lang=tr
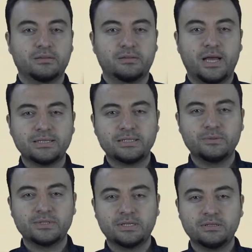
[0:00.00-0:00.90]

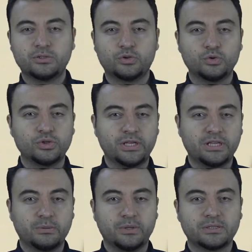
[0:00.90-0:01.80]
Dersimizin adı çocuk
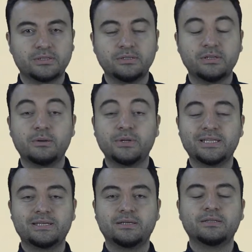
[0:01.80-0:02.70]
edebiyatı ama
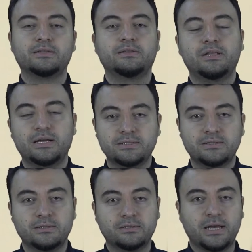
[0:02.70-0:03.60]
dikkat edin
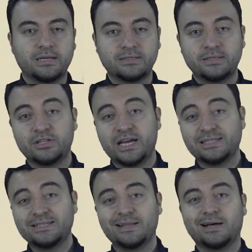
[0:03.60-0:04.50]
dersin derse
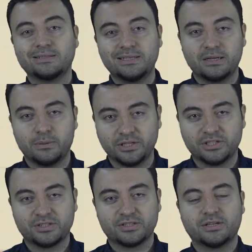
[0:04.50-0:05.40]
dersin adıyla
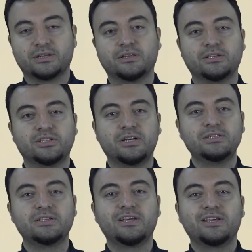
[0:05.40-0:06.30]
başlayacağız
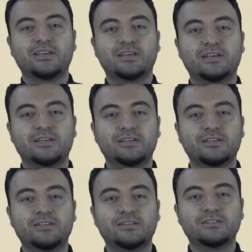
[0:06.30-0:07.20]
arkadaşlar. Ee,
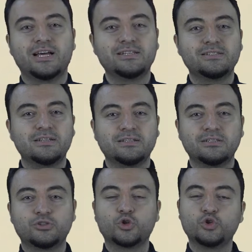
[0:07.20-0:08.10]
dersin
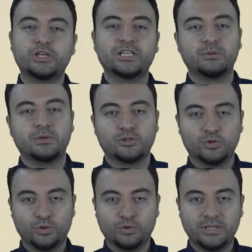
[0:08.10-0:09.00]
adının çocuk edebiyatı
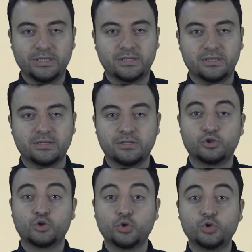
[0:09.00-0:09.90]
olduğuna dikkat edin.
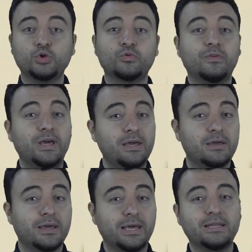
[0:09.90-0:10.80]
Çocuk ve
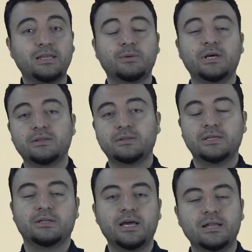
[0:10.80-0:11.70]
edebiyat
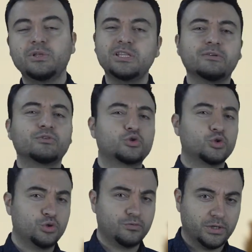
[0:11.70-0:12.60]
değil. Yani bir tarafta
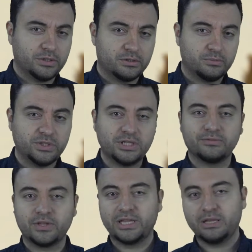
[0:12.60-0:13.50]
çocuk var, bir
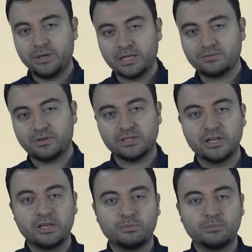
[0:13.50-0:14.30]
tarafta edebiyat var.